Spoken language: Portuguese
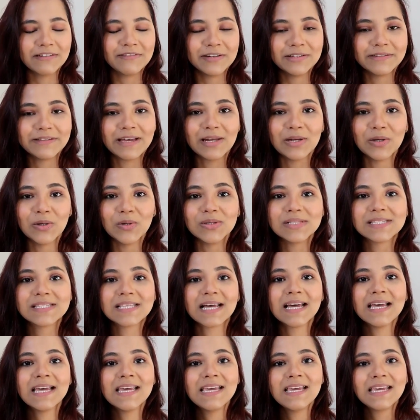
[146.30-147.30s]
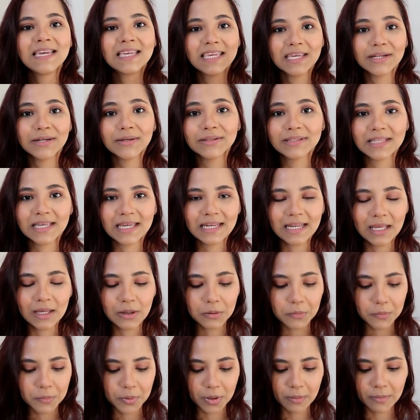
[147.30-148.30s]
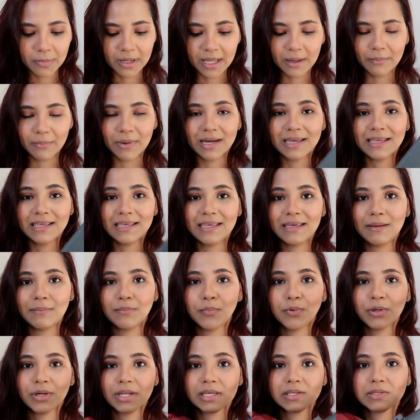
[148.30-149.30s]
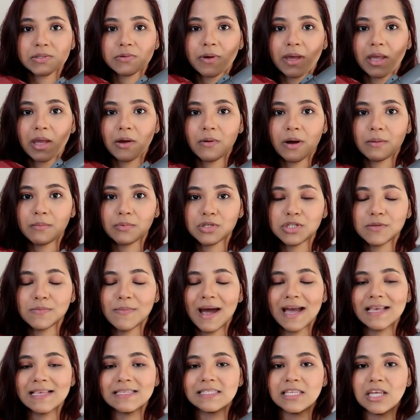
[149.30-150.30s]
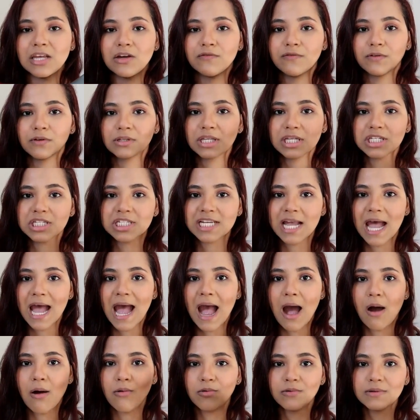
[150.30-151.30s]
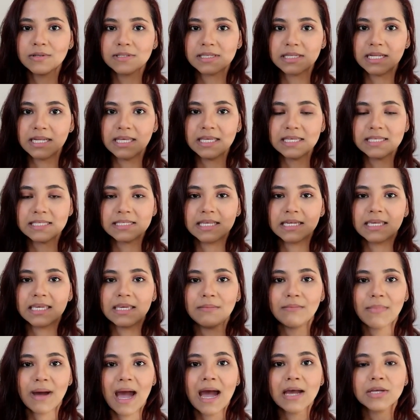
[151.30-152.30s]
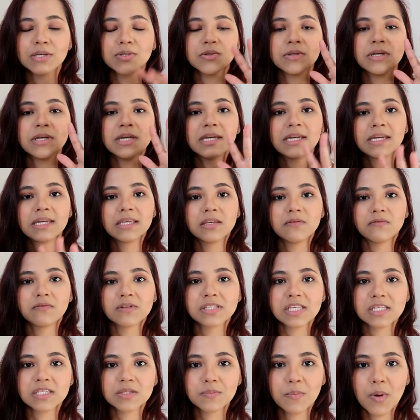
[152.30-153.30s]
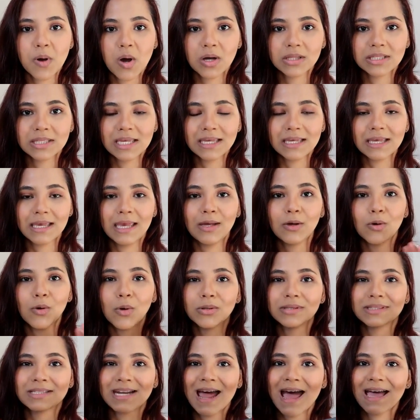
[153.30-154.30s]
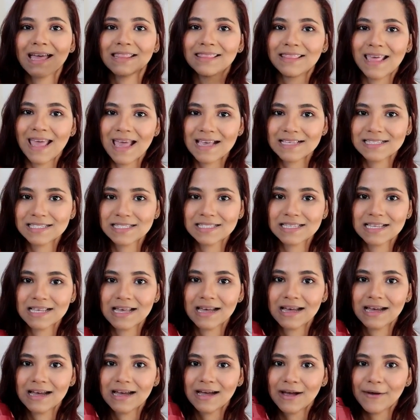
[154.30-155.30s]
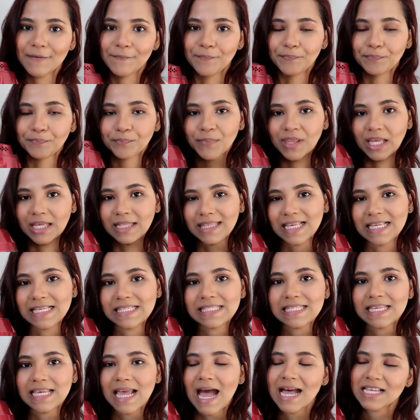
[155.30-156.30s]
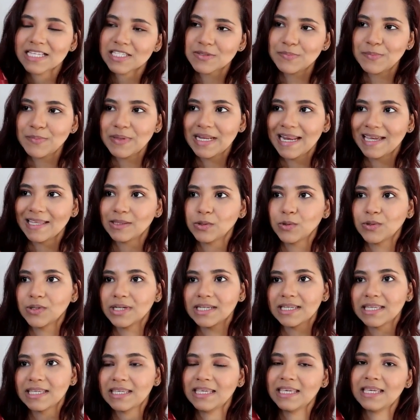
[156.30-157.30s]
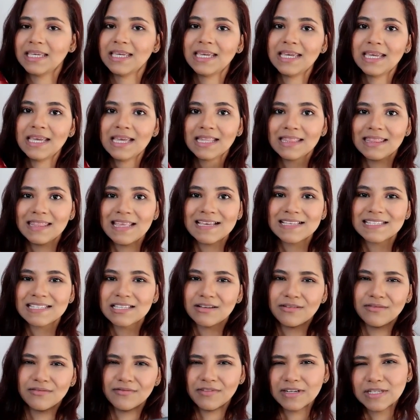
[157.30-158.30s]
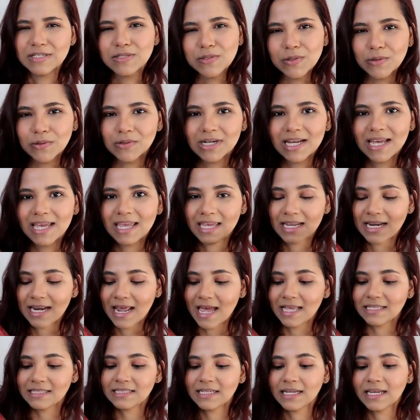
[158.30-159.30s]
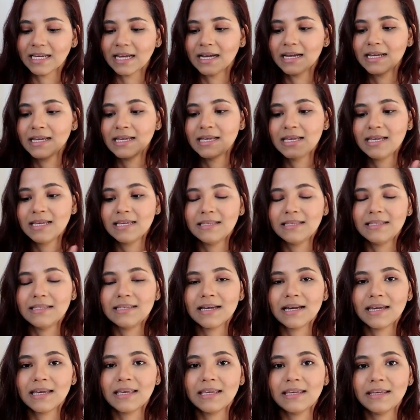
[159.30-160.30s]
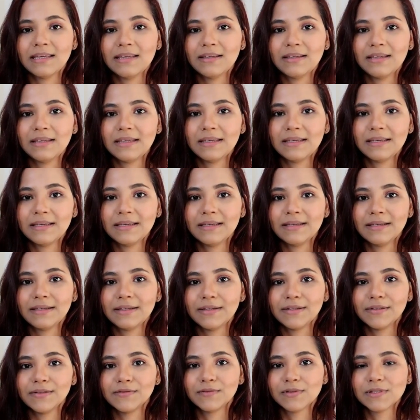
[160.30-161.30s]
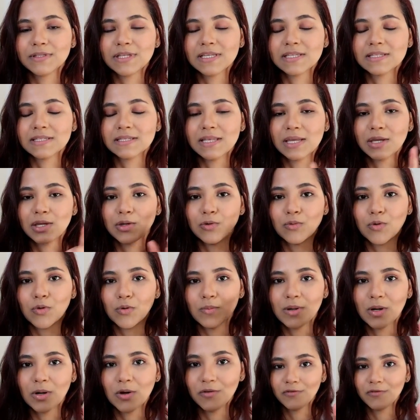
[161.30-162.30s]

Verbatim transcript: lavando a louça, que não tem nenhum problema. E por isso eu amo demais. Eu vou deixar alguns links aqui embaixo que vocês podem encontrar dessa desse aspirador aqui, dessa vassoura elétrica e aí vocês deem uma